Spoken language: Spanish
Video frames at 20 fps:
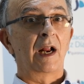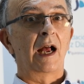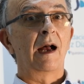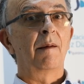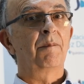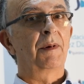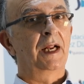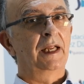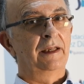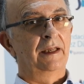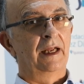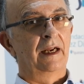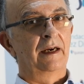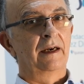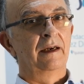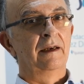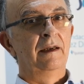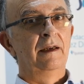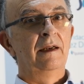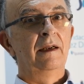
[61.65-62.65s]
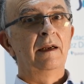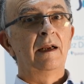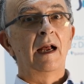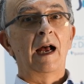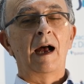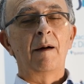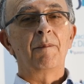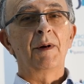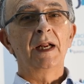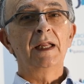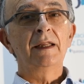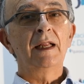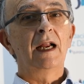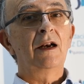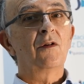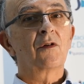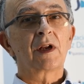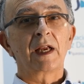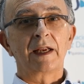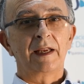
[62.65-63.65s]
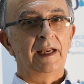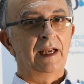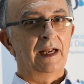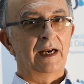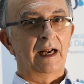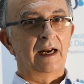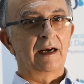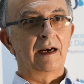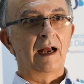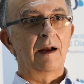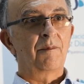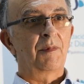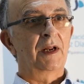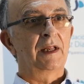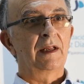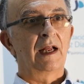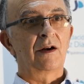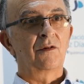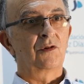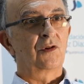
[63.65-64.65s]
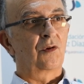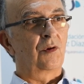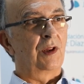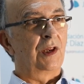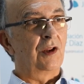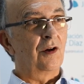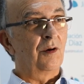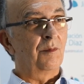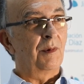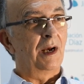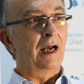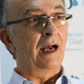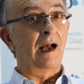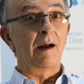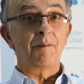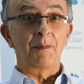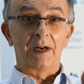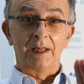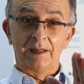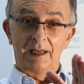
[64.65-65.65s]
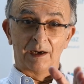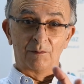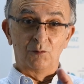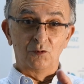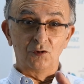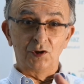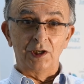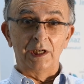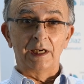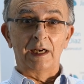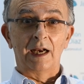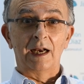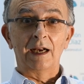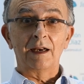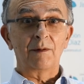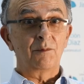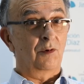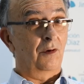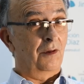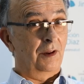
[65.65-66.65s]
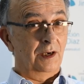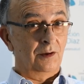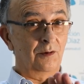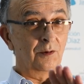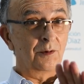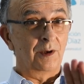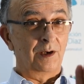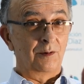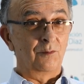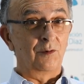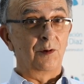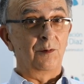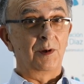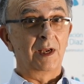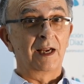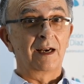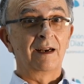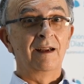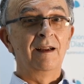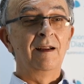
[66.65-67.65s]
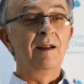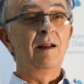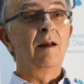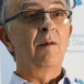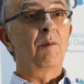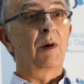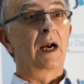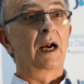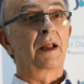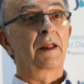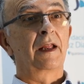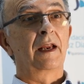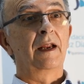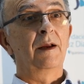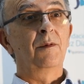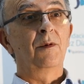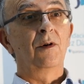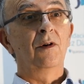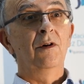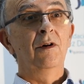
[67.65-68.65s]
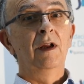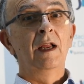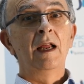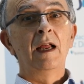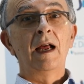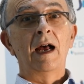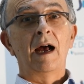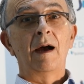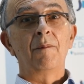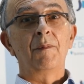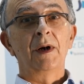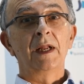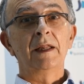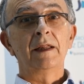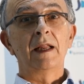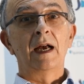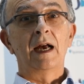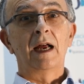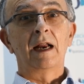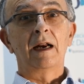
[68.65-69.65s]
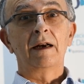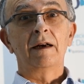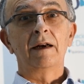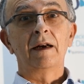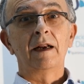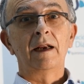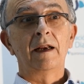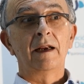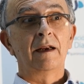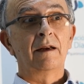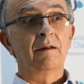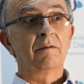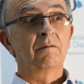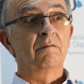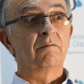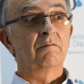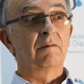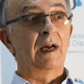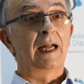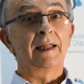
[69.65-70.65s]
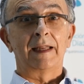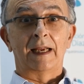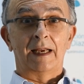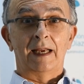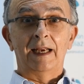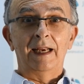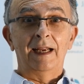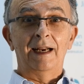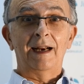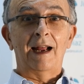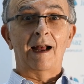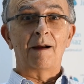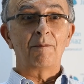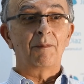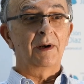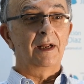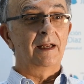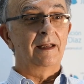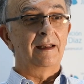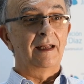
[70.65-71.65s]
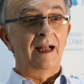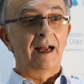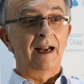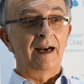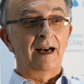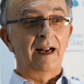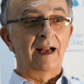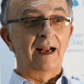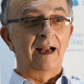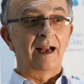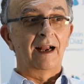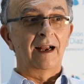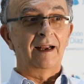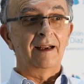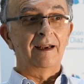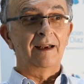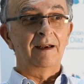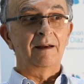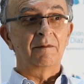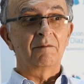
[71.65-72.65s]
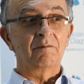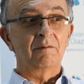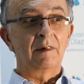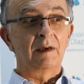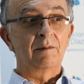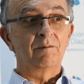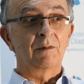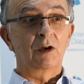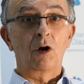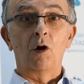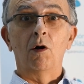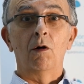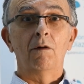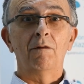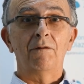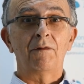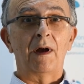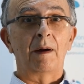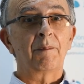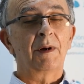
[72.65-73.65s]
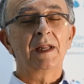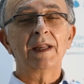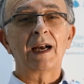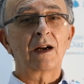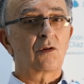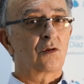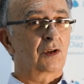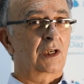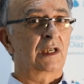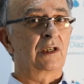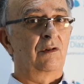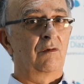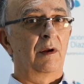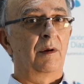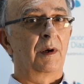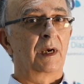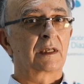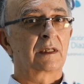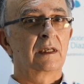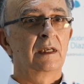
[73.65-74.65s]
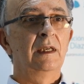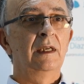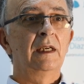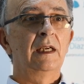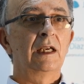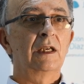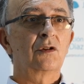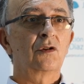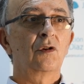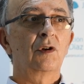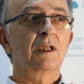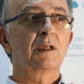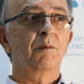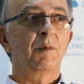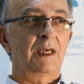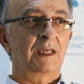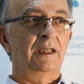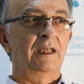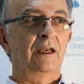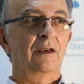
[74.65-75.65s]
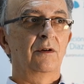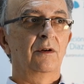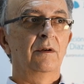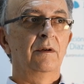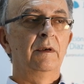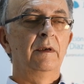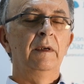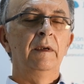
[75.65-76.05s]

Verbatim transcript: Aprendan. Aprendan lo que quieran, aprendan otro idioma, aprendan música, que por cierto viene muy bien para el cerebro, aprendan em, a tejer, aprendan a em, golf, aprendan cosas nuevas. Eso es básico.